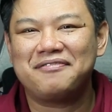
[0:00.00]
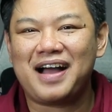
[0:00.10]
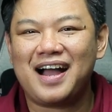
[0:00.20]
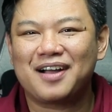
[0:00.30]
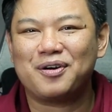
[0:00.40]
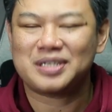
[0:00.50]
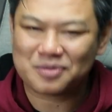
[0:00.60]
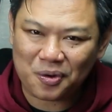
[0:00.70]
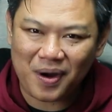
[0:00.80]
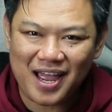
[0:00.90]
ฝากกด
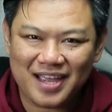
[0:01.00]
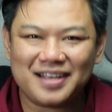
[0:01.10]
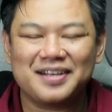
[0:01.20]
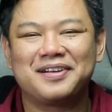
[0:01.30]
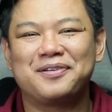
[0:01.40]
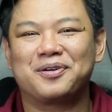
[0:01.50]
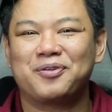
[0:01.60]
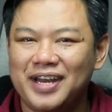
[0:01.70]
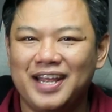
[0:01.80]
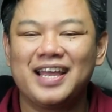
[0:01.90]
subscribeกด
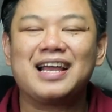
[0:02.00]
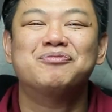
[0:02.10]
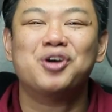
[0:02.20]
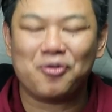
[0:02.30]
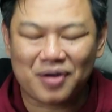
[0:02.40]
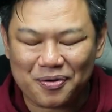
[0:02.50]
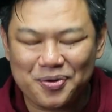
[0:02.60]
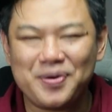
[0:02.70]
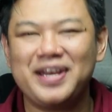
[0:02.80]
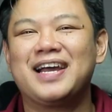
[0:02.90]
กระดิ่งให้กับช่องของเรา
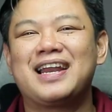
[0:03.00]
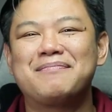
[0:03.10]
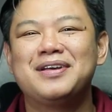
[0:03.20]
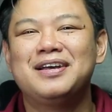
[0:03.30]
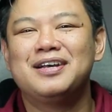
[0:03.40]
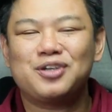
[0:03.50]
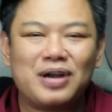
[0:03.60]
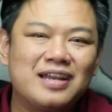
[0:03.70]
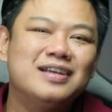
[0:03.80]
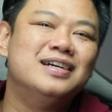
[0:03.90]
ด้วยนะครับช่
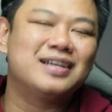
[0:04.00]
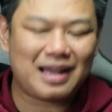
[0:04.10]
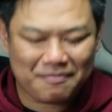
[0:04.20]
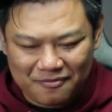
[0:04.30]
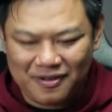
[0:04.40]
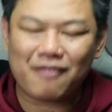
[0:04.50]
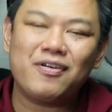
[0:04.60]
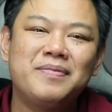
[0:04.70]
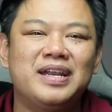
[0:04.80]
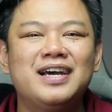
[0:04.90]
องทางอื่นๆครับฝาก
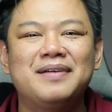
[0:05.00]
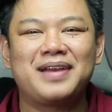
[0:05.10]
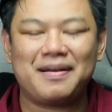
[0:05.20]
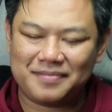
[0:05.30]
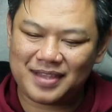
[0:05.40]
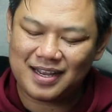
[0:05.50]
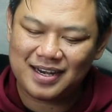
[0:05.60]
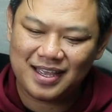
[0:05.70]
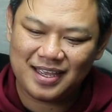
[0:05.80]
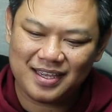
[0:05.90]
ไว้เหมือนเดิมครับทั้ง
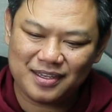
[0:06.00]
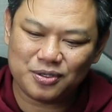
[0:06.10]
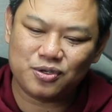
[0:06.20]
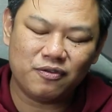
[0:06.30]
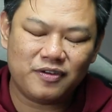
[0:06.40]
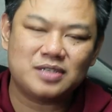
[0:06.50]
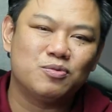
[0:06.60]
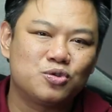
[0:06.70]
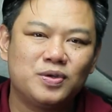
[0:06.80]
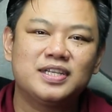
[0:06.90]
ใน YouTube
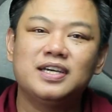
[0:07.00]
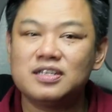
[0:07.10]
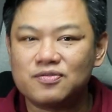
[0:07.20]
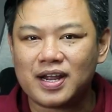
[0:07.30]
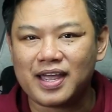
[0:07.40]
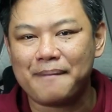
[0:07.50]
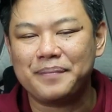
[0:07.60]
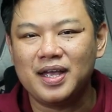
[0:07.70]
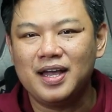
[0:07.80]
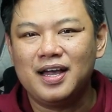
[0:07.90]
Facebook Twitter Instagram
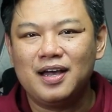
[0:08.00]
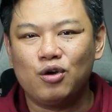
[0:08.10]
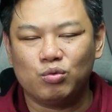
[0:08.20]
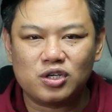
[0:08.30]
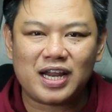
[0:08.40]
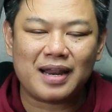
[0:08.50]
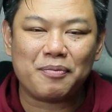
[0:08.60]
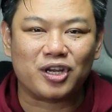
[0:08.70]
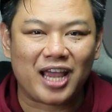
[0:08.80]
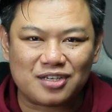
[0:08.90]
รวมช่องทางใน
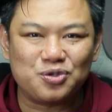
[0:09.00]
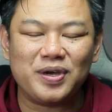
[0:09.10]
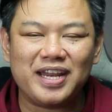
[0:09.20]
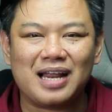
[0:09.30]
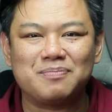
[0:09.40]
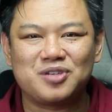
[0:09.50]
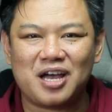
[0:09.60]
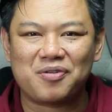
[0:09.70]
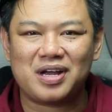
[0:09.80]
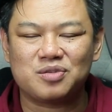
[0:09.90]
Podcast ด้วยนะครับ
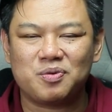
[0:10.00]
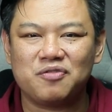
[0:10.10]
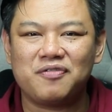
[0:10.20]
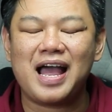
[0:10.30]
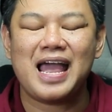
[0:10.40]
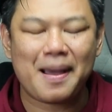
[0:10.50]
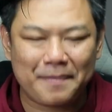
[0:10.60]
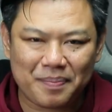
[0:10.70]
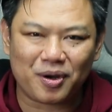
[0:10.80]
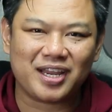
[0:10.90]
SoundCloud Spotify
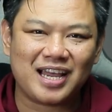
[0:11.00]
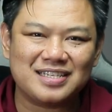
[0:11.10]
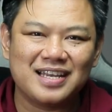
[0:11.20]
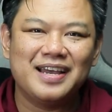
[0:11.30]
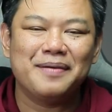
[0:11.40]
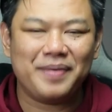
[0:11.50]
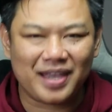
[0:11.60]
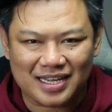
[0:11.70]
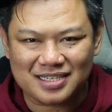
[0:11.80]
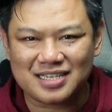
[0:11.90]
Apple Podcast เพี
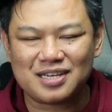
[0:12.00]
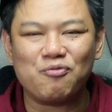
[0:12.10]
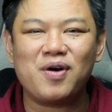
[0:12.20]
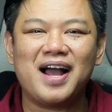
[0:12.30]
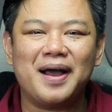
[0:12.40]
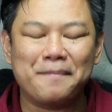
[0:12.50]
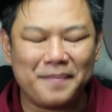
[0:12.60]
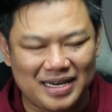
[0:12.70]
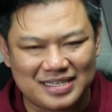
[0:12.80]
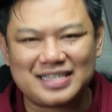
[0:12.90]
ยงแค่เซิร์ชคำว่า
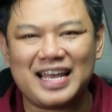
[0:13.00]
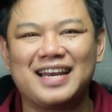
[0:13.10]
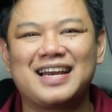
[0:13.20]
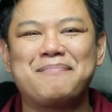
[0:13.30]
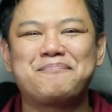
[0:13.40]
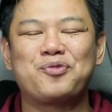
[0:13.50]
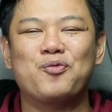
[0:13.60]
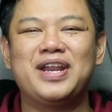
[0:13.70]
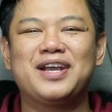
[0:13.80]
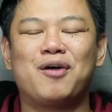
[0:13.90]
Main Stand ครับ
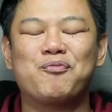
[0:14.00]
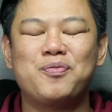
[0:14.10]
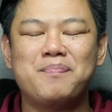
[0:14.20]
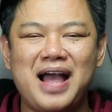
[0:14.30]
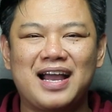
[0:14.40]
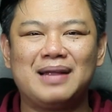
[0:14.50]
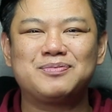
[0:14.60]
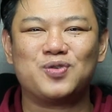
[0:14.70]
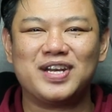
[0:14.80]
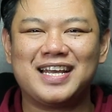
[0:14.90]
วันนี้ขอบคุณมากครั
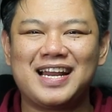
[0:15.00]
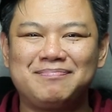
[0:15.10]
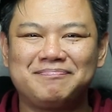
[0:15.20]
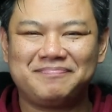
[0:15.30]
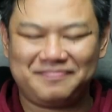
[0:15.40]
บสวัสดีครับ